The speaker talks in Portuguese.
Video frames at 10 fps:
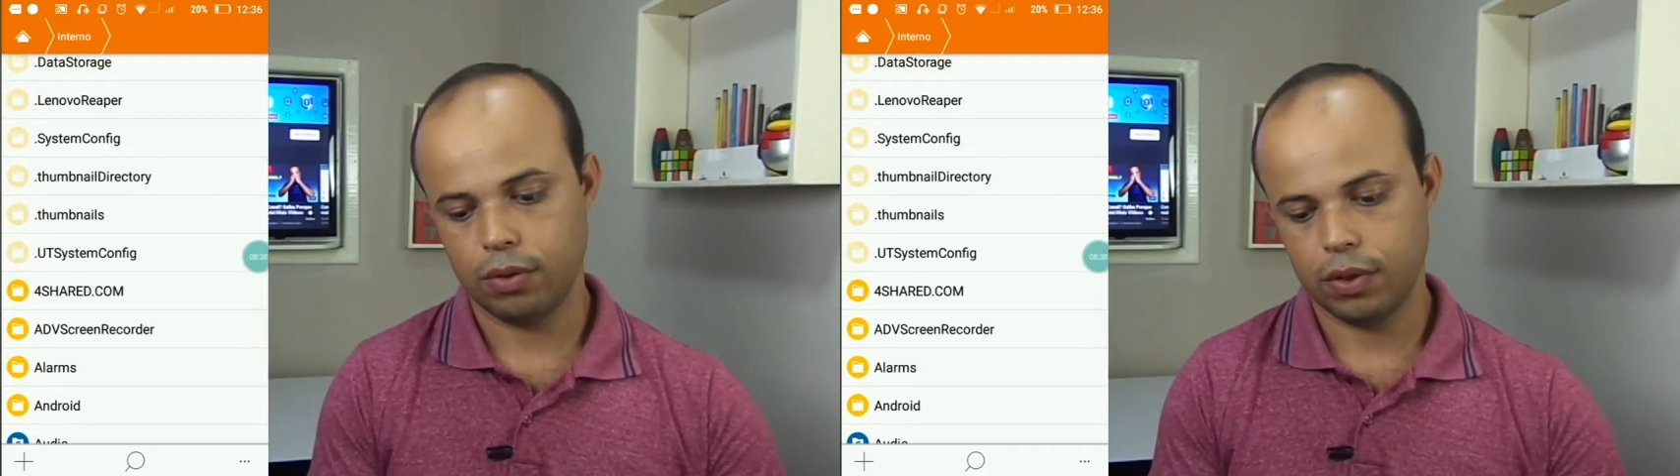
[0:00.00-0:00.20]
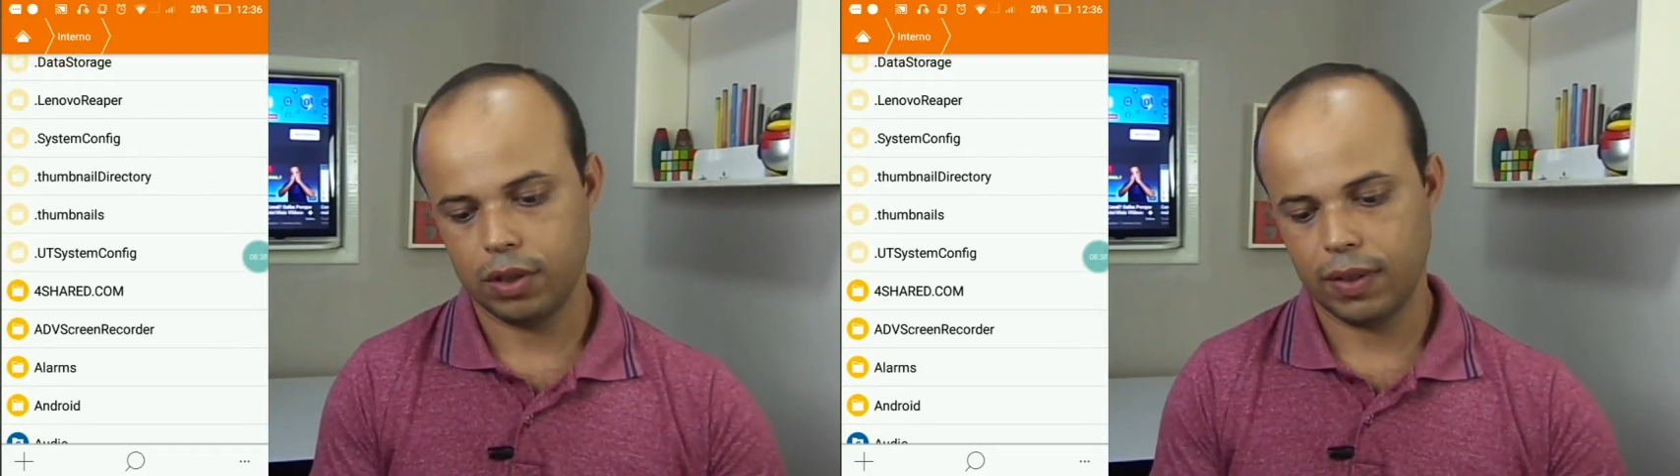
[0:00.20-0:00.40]

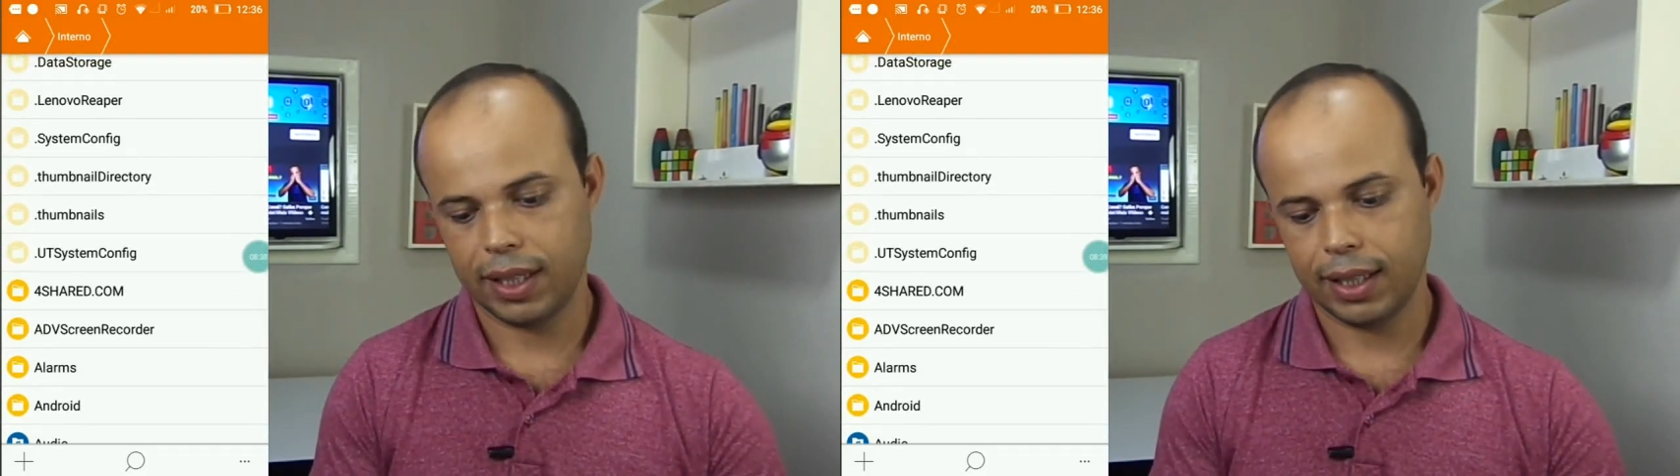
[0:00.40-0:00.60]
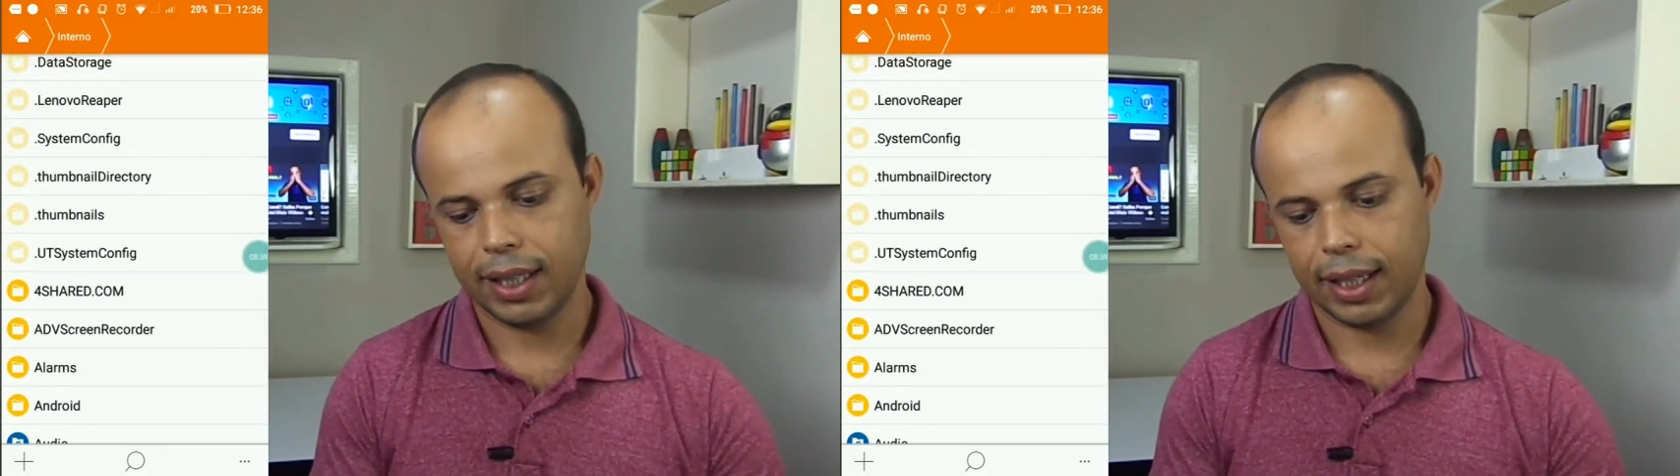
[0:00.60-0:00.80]
Você vai
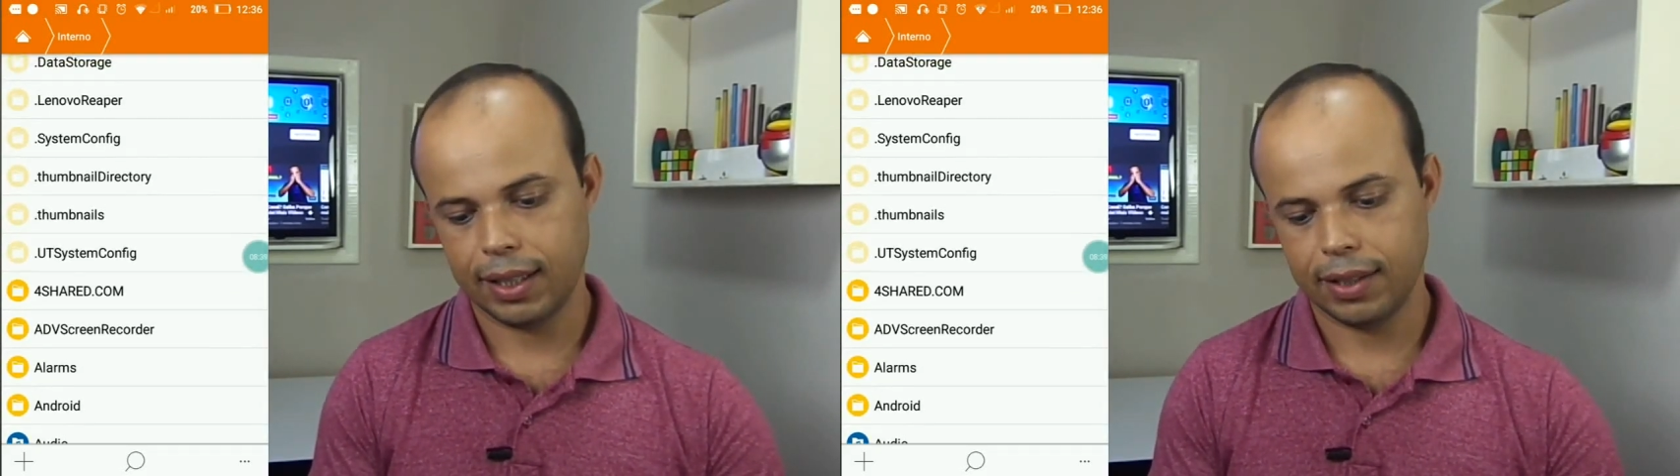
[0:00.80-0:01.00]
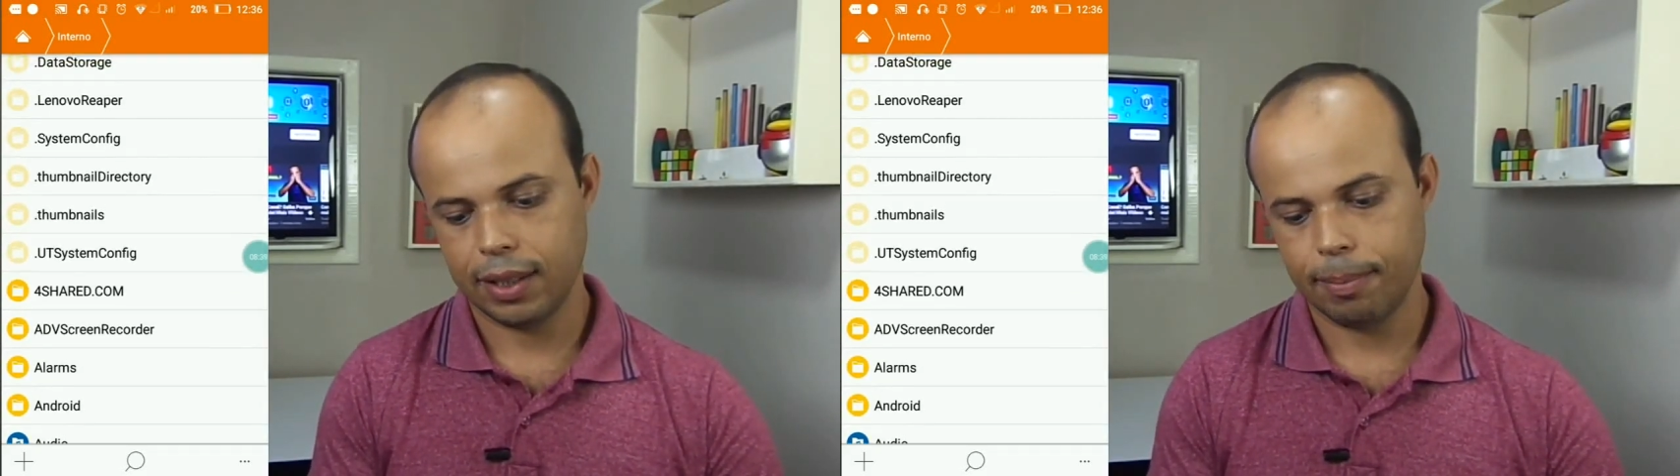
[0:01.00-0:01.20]

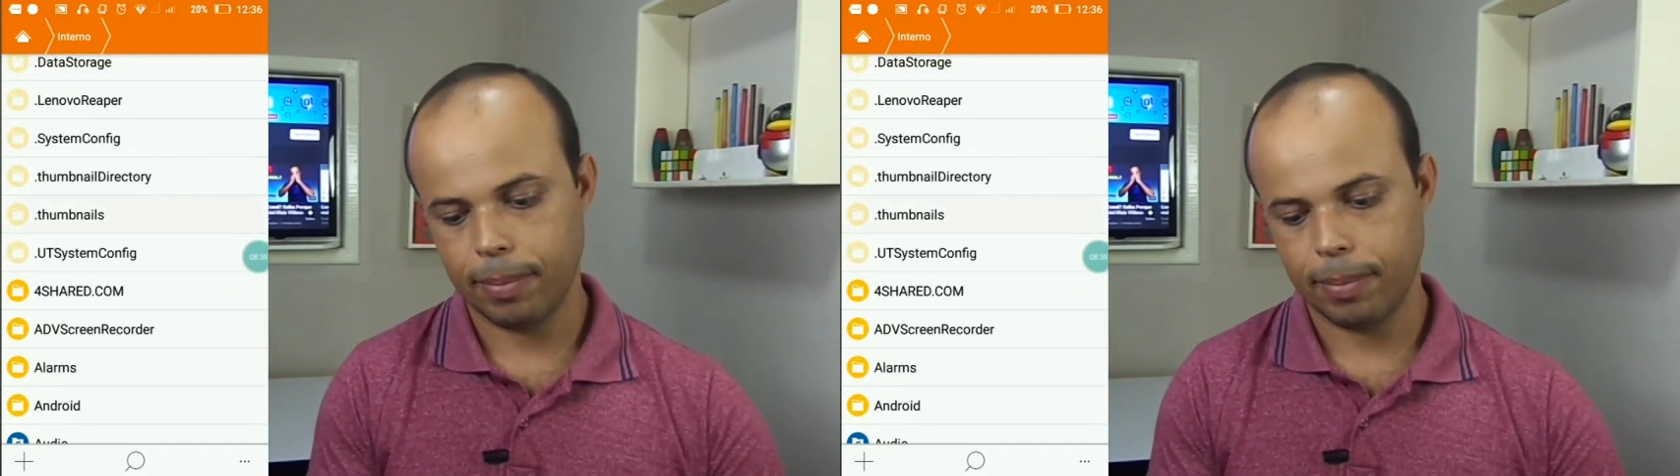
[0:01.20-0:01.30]
clicar nesta